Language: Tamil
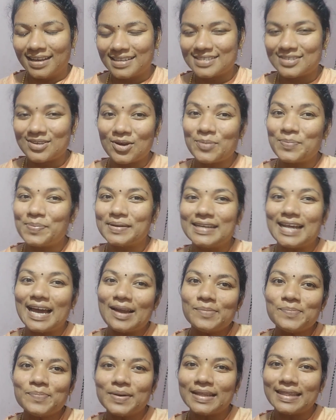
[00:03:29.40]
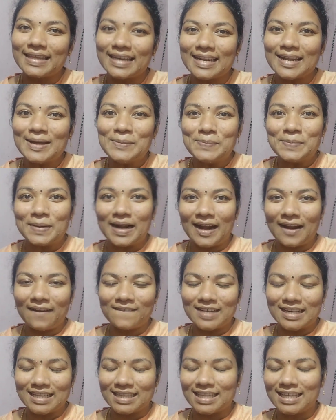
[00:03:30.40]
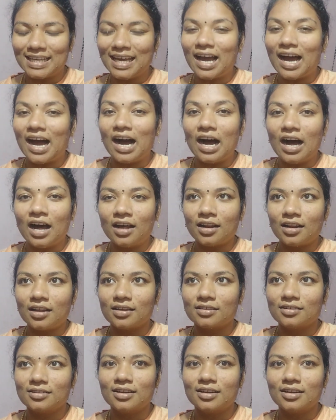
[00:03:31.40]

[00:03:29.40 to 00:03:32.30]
ஸோ இப்போ டைம் பார்த்தீங்கன்னா மணி வந்து ஆறு